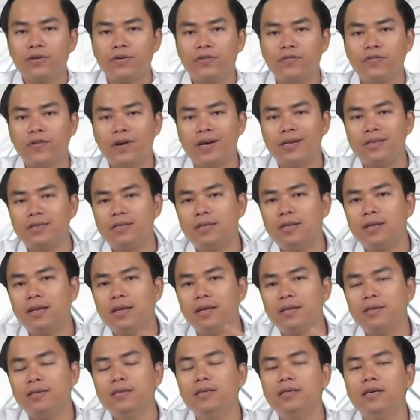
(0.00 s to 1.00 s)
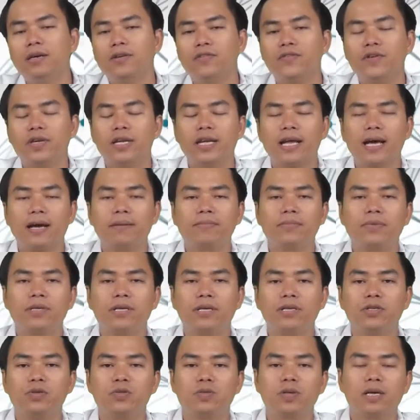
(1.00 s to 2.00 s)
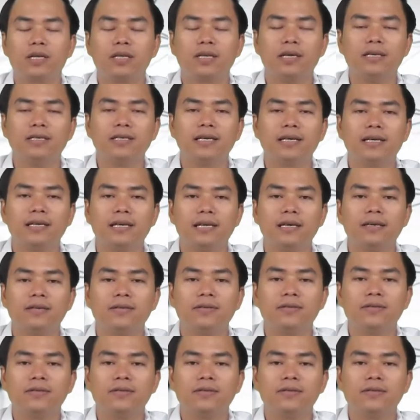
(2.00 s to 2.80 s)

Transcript: và như ở Việt Nam thì chúng ta thấy rằng là